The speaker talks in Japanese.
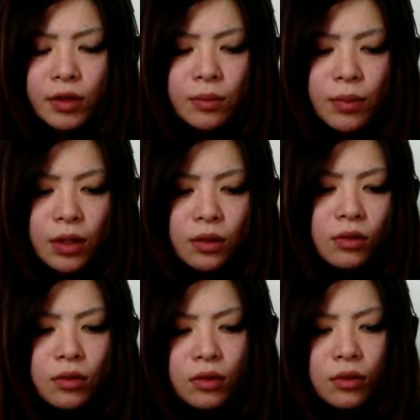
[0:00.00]
私は今
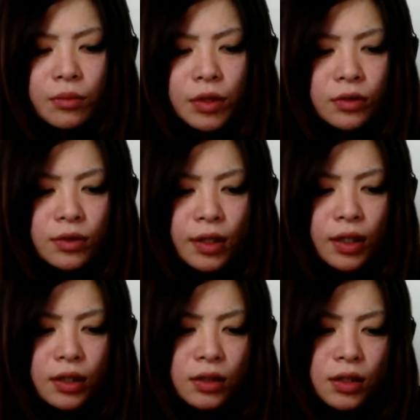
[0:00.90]
のところ美濃浦
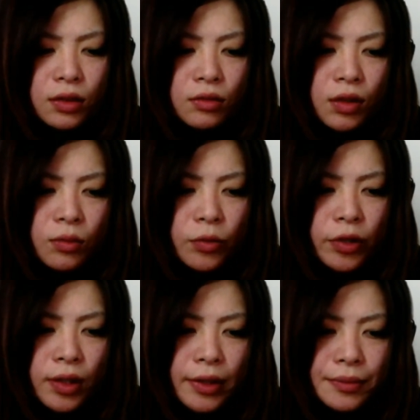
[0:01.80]
が私だとは
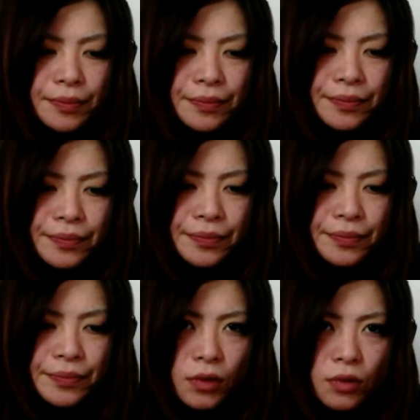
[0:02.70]
思えな
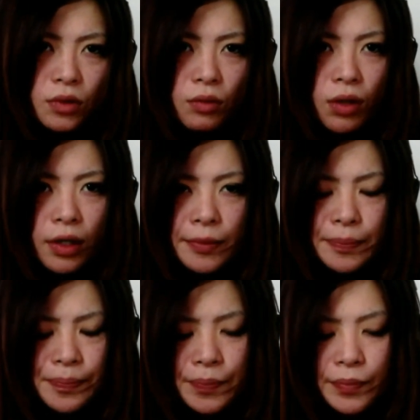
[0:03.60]
いそれは